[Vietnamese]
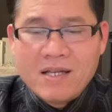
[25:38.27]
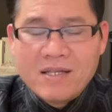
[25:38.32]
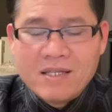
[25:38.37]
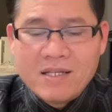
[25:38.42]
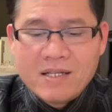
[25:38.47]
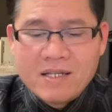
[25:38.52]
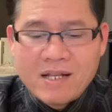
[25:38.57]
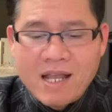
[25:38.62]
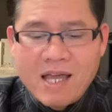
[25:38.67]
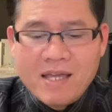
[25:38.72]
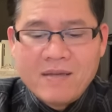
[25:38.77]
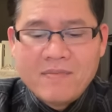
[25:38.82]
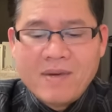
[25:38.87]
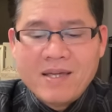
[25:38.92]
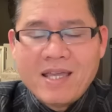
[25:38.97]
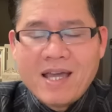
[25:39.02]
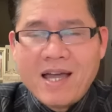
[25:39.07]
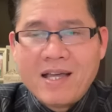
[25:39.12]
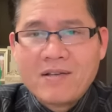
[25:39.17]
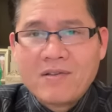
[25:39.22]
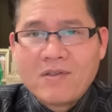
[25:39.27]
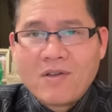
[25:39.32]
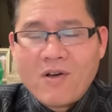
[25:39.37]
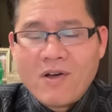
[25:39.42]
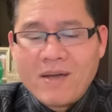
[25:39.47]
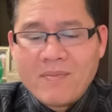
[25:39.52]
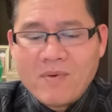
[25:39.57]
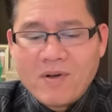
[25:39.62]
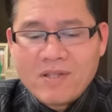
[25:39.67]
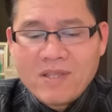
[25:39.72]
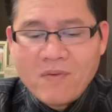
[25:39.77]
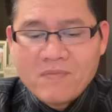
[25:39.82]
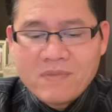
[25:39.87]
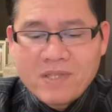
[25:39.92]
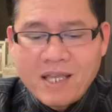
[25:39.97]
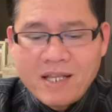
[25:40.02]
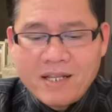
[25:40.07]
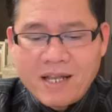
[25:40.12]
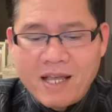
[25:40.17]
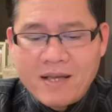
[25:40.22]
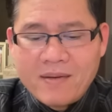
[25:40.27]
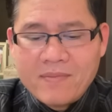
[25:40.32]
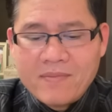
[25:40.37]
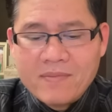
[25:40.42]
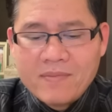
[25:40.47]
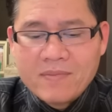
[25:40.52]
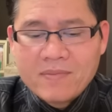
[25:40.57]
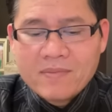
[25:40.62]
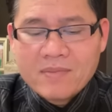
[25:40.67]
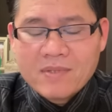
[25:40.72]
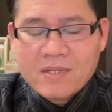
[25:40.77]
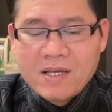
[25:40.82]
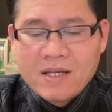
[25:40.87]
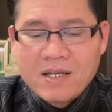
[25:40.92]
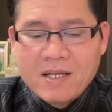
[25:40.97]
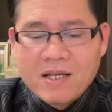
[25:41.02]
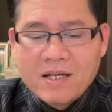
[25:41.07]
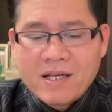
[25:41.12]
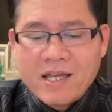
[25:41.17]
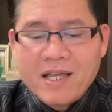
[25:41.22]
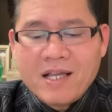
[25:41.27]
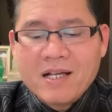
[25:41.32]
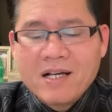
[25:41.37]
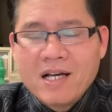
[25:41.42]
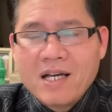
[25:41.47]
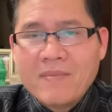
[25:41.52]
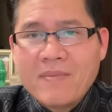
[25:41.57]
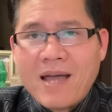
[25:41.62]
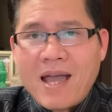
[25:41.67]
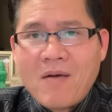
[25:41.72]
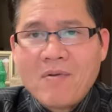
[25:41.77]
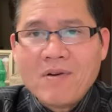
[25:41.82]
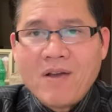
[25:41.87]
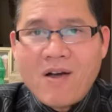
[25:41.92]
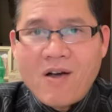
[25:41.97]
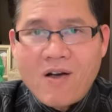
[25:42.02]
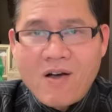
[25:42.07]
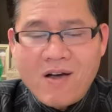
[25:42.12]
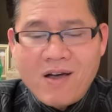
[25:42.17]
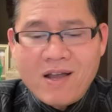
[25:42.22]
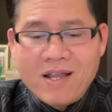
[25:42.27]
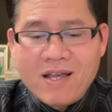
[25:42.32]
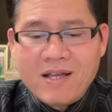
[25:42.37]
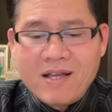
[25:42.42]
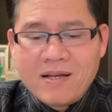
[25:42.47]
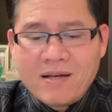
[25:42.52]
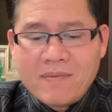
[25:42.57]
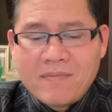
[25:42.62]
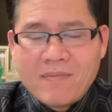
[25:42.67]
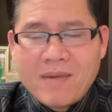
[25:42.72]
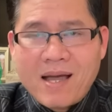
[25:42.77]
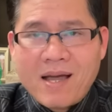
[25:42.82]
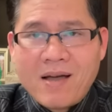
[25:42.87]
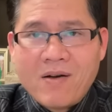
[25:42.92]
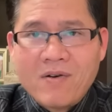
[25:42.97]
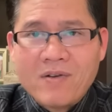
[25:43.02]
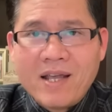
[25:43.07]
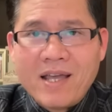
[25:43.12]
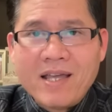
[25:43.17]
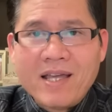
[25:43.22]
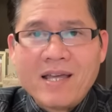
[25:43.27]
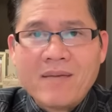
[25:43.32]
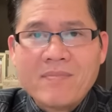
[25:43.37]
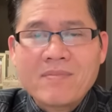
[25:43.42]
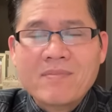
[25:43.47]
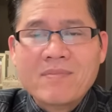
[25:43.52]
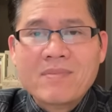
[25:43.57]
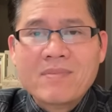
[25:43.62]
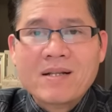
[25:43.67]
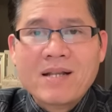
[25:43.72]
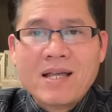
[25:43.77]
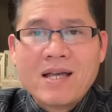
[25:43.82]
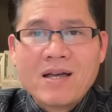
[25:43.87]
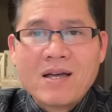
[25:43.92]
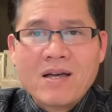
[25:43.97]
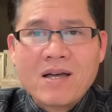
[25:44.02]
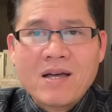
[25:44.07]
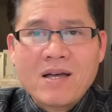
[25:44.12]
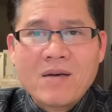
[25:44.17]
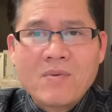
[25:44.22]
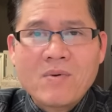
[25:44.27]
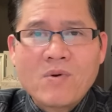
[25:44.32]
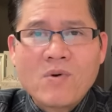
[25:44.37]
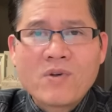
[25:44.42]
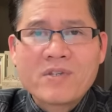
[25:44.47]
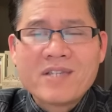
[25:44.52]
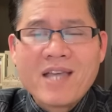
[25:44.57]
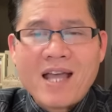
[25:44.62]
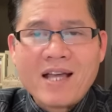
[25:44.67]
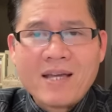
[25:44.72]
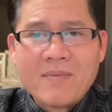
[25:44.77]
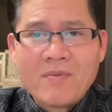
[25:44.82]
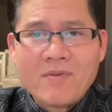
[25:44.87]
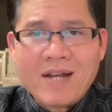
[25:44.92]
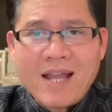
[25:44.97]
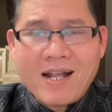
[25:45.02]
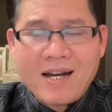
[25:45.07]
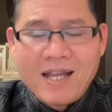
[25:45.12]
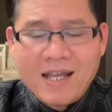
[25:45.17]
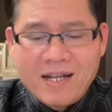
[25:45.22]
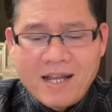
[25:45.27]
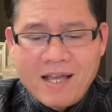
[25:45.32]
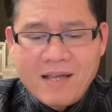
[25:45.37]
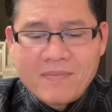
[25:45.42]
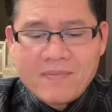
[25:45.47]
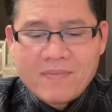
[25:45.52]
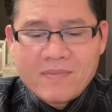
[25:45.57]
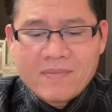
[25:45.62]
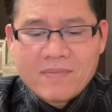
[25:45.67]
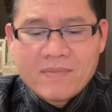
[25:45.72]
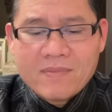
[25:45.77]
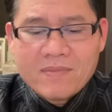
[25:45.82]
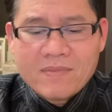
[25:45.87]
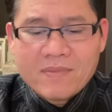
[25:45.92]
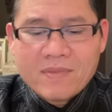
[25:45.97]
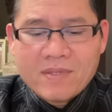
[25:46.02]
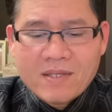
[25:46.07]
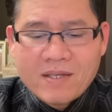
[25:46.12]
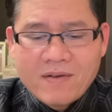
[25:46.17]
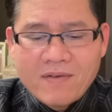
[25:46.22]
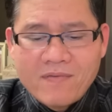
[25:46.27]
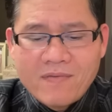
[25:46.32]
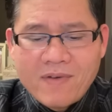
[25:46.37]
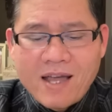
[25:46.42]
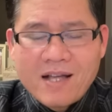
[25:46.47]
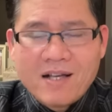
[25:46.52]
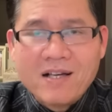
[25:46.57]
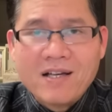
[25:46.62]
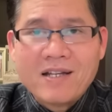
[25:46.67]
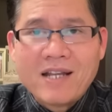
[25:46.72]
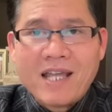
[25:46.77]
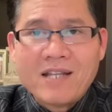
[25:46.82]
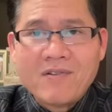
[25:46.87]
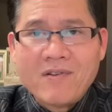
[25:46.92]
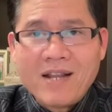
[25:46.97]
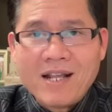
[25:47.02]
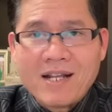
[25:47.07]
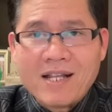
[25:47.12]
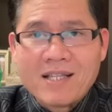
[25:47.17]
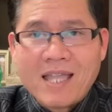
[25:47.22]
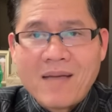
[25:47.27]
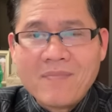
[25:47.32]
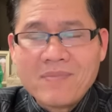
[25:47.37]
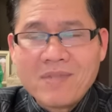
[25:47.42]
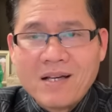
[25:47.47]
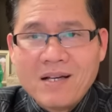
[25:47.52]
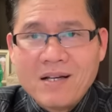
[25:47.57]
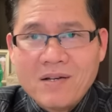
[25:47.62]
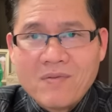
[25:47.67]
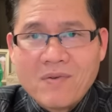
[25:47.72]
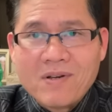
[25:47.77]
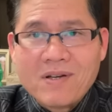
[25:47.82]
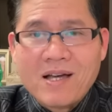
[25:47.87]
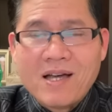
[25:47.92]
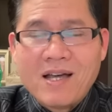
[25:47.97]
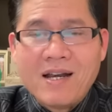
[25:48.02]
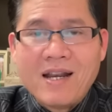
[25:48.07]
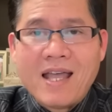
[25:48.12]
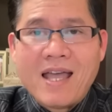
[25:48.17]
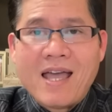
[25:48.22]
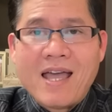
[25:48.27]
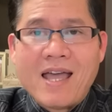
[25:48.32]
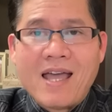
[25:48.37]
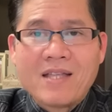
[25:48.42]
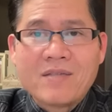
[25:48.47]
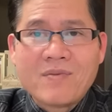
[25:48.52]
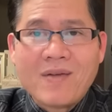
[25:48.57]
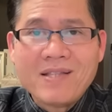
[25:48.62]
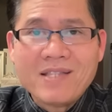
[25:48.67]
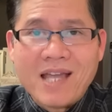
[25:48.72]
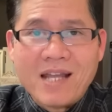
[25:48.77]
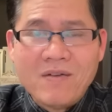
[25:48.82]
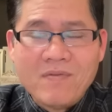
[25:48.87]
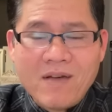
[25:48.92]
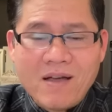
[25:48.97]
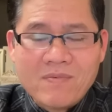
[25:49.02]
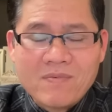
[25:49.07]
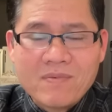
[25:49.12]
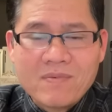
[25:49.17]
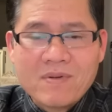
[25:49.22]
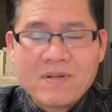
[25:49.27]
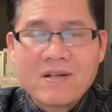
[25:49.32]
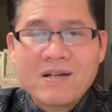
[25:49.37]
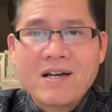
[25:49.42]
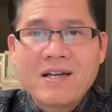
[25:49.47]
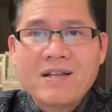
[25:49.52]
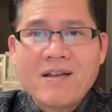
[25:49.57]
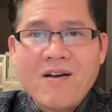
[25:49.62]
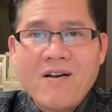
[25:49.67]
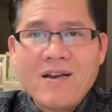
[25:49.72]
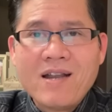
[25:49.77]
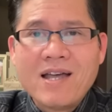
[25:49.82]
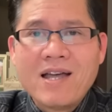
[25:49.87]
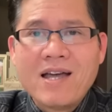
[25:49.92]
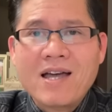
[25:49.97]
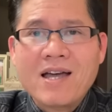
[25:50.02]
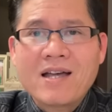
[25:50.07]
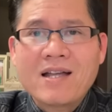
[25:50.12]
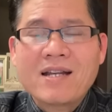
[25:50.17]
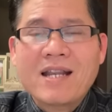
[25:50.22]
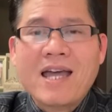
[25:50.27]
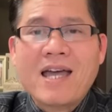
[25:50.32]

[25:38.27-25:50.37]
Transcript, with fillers: À, dạ. đây bây giờ anh cho em một cái thông tin nè yeah. Dạ. cái người mà áo đỏ đó mà hồi nãy em uh, hồi sáng em có đăng lên đó yeah. và người này nói rằng là thám tử của là toán trần đúng không người đó là yeah.